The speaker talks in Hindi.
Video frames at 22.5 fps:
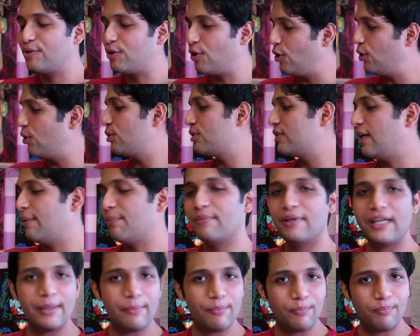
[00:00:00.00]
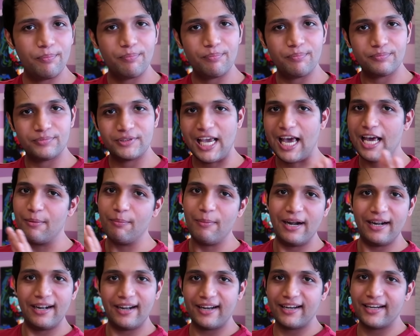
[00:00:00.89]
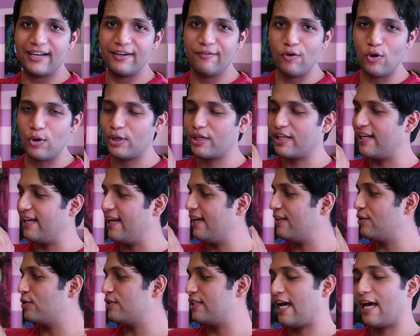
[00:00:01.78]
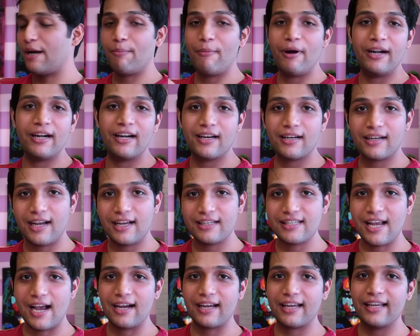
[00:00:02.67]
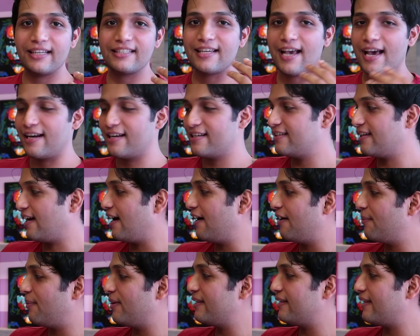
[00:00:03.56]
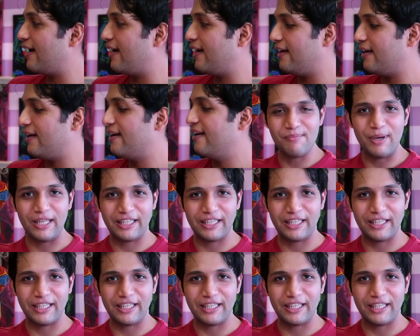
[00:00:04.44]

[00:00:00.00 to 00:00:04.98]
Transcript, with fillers: तो सबने चारमेंडर ही वोट किया तो चारमेंडर का जाके चारिजार्ड बनता है